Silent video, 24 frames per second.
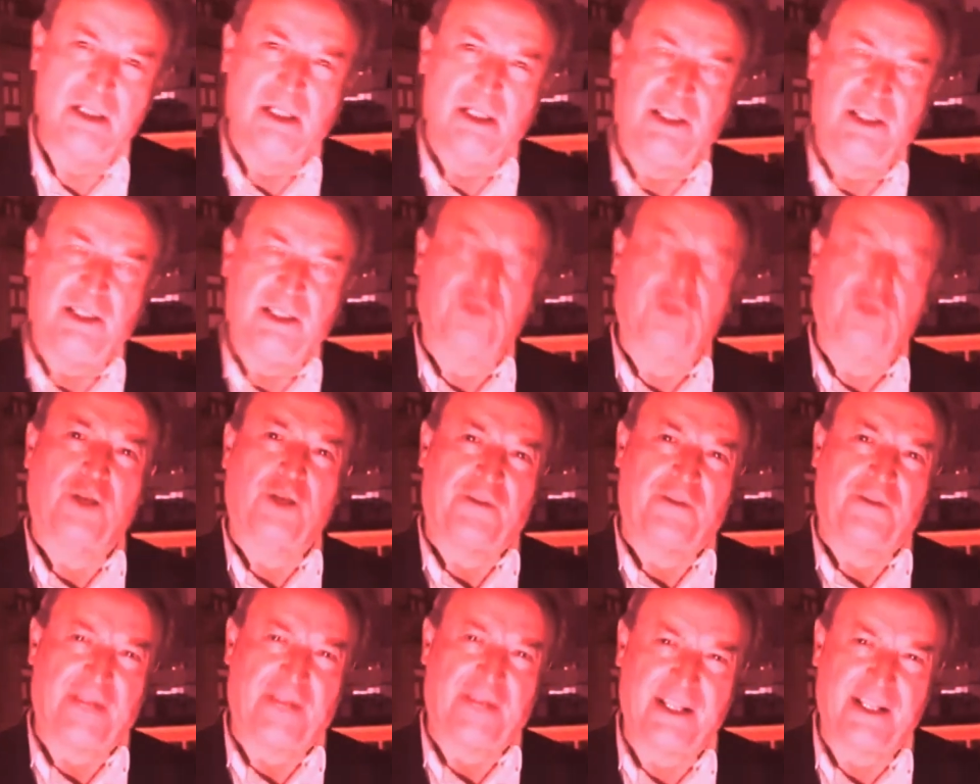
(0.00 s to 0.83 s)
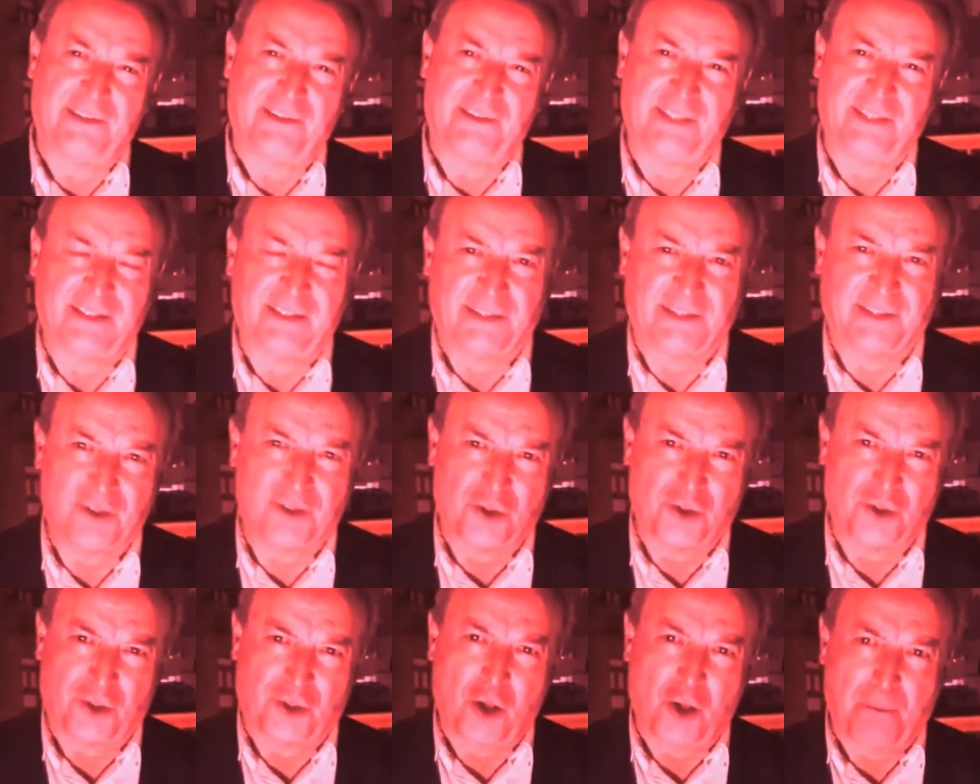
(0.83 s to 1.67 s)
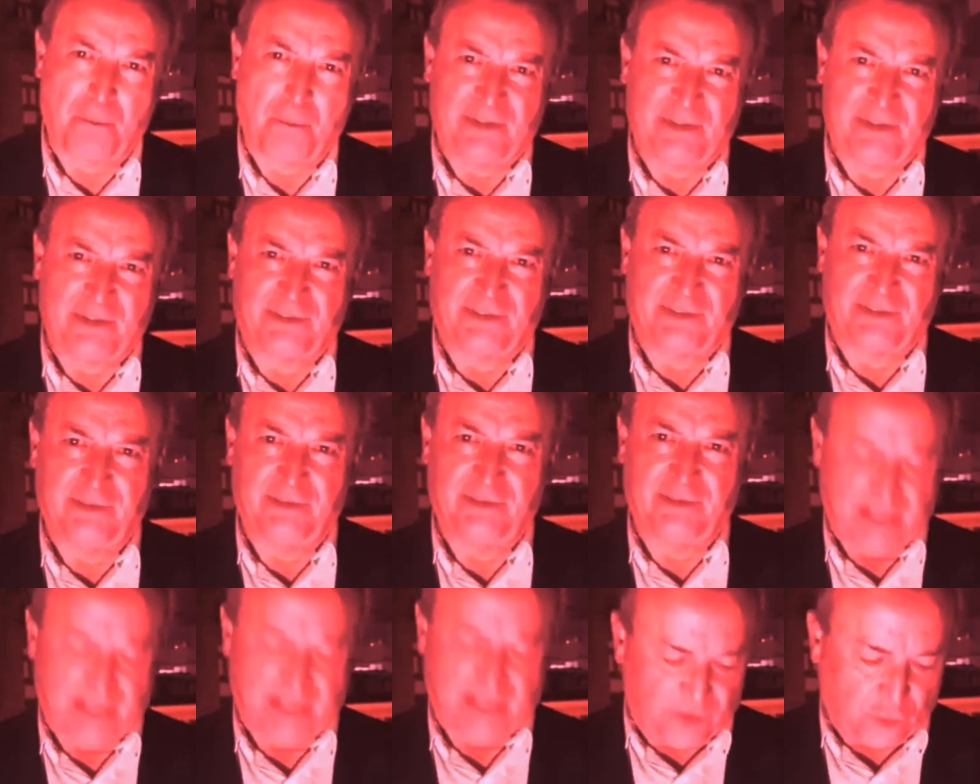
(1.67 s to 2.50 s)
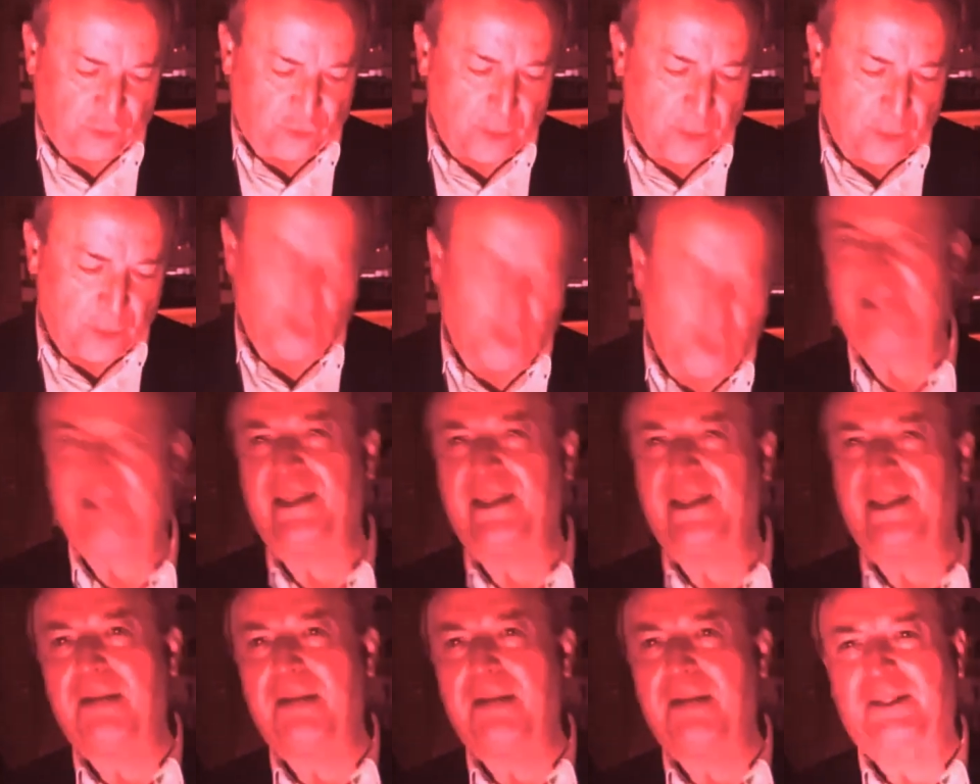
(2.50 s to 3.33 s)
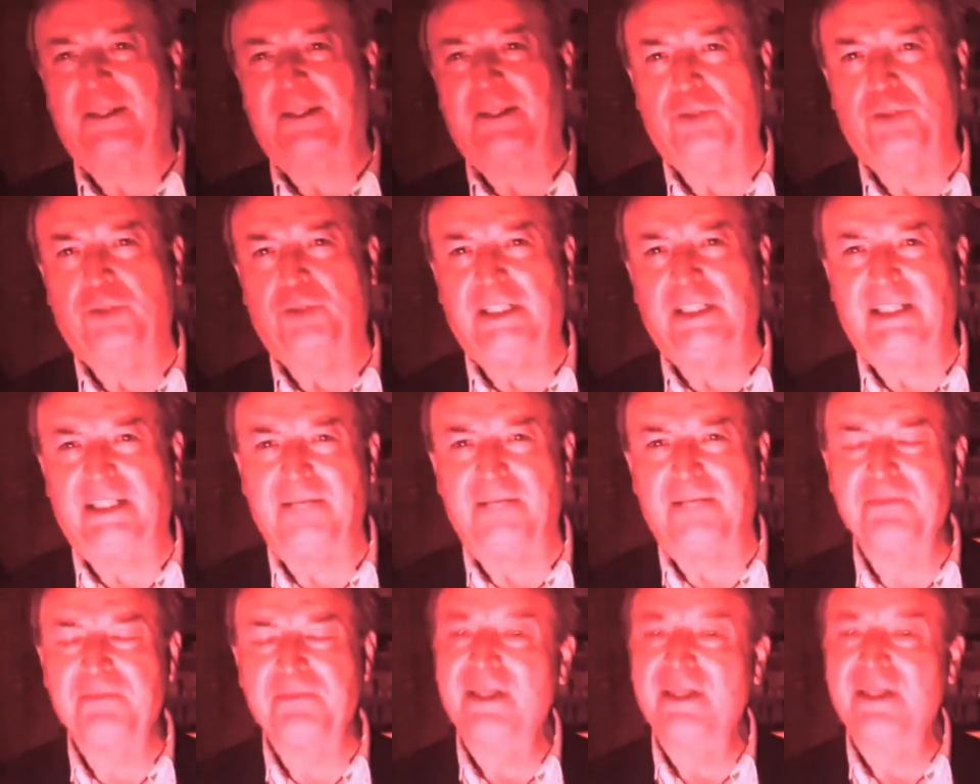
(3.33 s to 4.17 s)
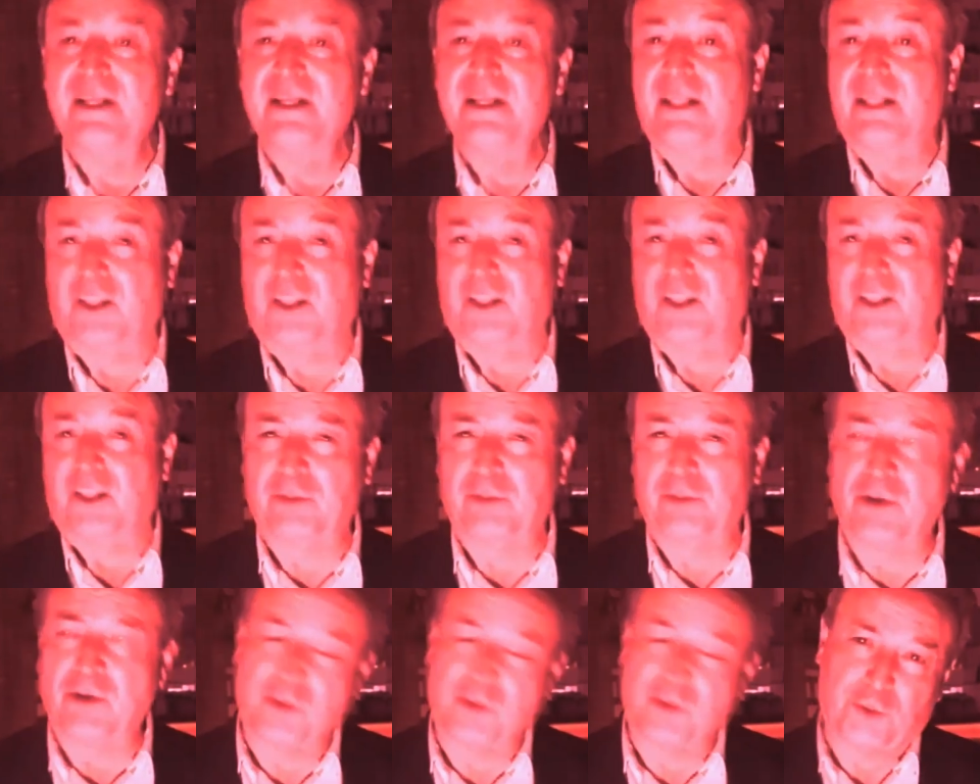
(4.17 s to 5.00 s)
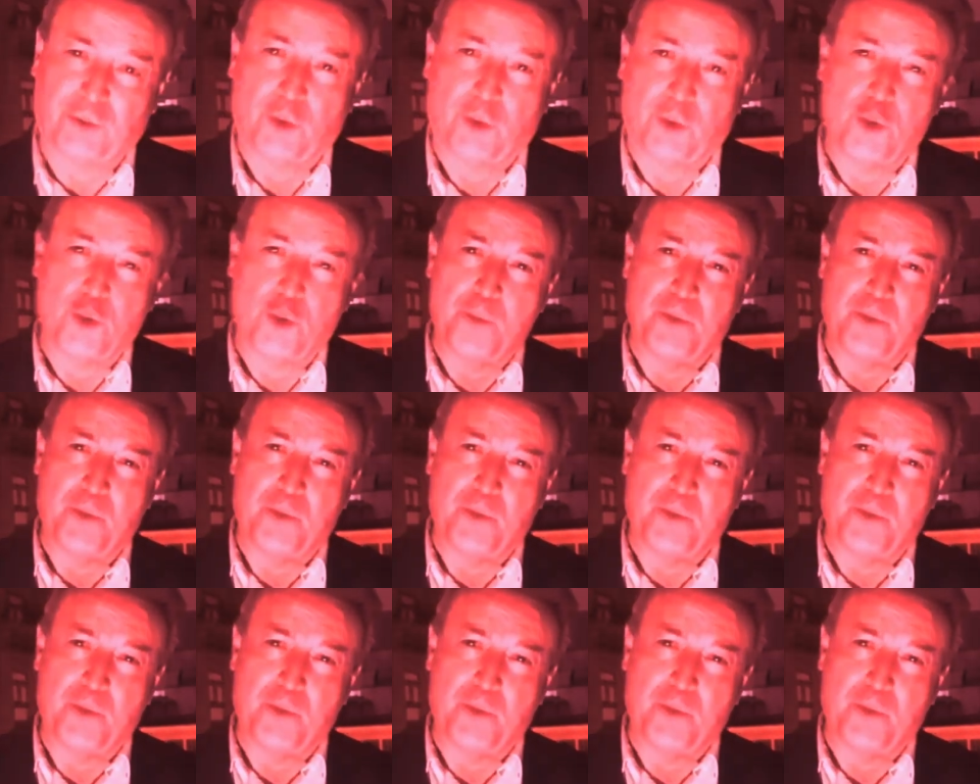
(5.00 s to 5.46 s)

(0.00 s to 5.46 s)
hizo referencia el señor López en su aburridera matutina respecto a nuestro grupo,